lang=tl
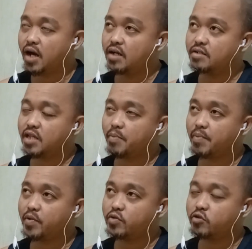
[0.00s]
ang
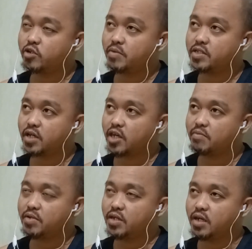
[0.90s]
napapanood ko naman sa
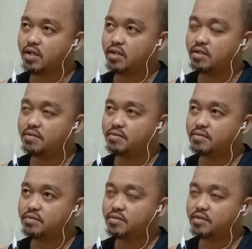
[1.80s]
KBL,
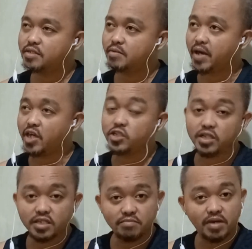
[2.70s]
di ba
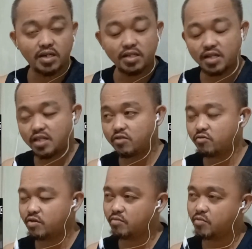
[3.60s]
Asian din mga
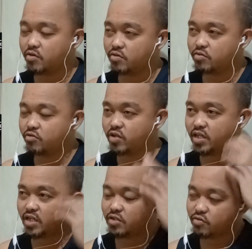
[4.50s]
naglalaro, oh, more on
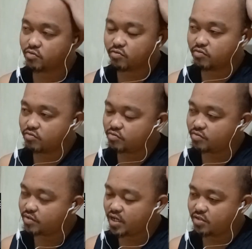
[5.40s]
Korean yung
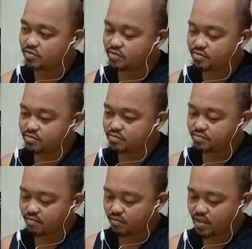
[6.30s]
ano,
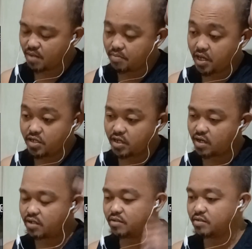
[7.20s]

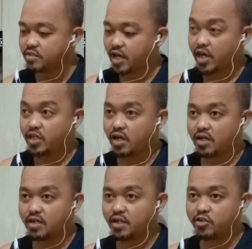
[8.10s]
layer, kaya
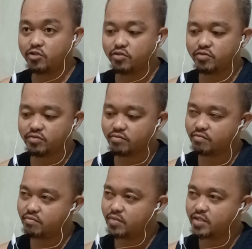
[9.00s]
niyang ano yun,
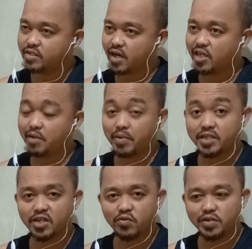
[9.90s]
kaya niya
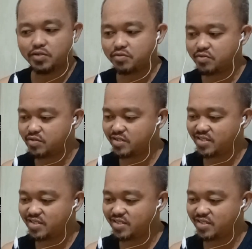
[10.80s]
pasayawin yun.